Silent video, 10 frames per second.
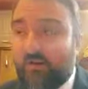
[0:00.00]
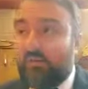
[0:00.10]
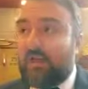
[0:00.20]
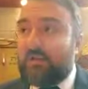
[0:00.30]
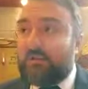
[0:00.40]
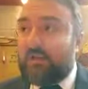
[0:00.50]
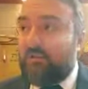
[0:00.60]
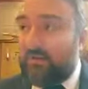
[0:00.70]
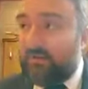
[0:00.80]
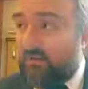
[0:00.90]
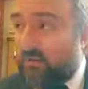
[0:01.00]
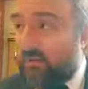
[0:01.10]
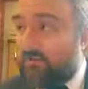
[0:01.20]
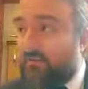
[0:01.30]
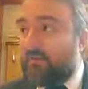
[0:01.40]
У нас Равин,
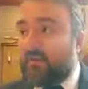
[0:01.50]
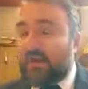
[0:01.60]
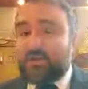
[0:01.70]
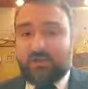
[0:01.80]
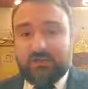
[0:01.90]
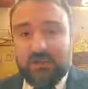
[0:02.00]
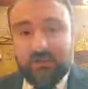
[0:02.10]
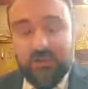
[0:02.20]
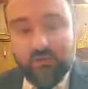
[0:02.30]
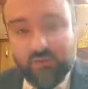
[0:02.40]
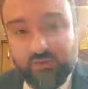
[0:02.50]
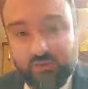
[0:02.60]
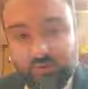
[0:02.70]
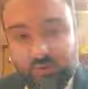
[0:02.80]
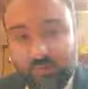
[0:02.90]
говорит, э, каждый раз, когда ему
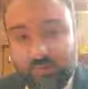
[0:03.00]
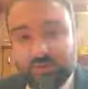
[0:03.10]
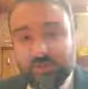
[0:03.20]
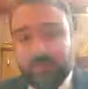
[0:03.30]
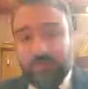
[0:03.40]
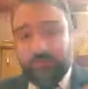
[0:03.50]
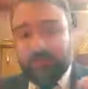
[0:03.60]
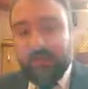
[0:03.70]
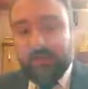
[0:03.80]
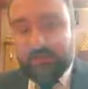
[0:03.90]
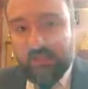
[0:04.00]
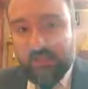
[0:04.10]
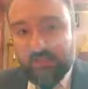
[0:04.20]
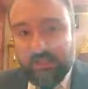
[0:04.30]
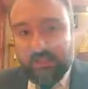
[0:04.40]
задают вопрос, пытается
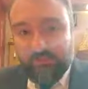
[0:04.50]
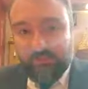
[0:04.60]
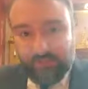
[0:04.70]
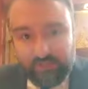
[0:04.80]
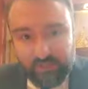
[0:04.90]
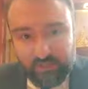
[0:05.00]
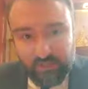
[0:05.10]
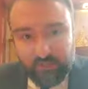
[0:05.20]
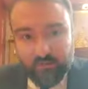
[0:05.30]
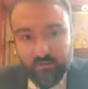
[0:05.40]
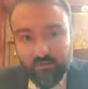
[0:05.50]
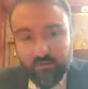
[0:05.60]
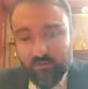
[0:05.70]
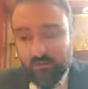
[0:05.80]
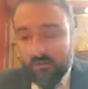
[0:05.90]
найти ответ в книге,
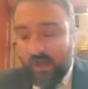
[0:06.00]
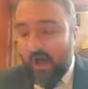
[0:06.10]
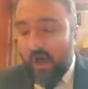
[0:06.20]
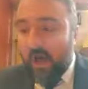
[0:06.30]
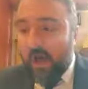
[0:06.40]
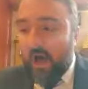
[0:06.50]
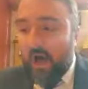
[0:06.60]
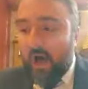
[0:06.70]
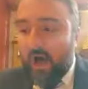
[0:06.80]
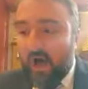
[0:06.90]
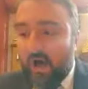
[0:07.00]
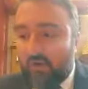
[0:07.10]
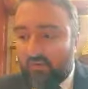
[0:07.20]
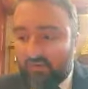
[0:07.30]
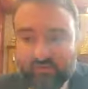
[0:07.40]
да,
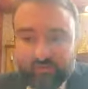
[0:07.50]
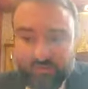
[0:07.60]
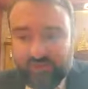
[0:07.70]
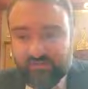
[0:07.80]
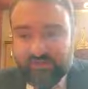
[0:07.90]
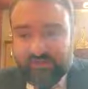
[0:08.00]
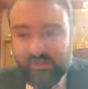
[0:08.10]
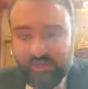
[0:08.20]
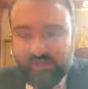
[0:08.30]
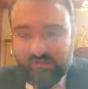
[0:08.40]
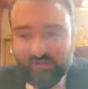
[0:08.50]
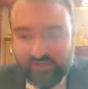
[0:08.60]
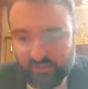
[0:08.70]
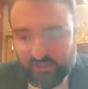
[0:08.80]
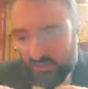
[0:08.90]
а он вообще не в состоянии
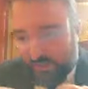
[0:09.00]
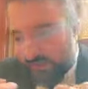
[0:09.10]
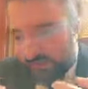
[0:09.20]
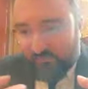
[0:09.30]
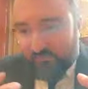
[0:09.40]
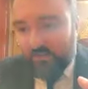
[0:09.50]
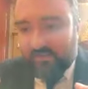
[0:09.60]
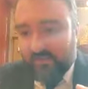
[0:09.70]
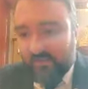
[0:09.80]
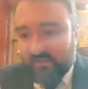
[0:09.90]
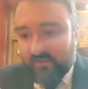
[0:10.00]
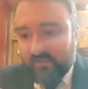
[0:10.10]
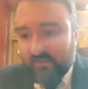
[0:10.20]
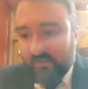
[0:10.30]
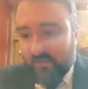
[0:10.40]
логически сам вывести
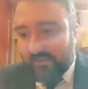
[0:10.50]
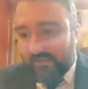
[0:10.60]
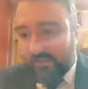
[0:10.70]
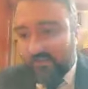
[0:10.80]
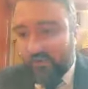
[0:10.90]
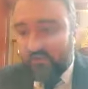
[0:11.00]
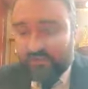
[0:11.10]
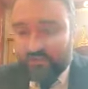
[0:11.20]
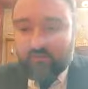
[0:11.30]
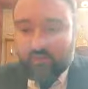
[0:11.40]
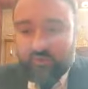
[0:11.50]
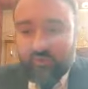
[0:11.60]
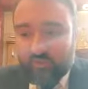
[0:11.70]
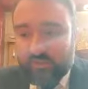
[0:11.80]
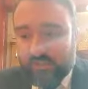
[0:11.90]
этот закон из того, что
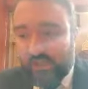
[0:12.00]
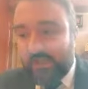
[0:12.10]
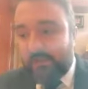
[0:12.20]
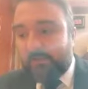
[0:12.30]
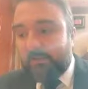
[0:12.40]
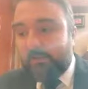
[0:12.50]
он уже знает.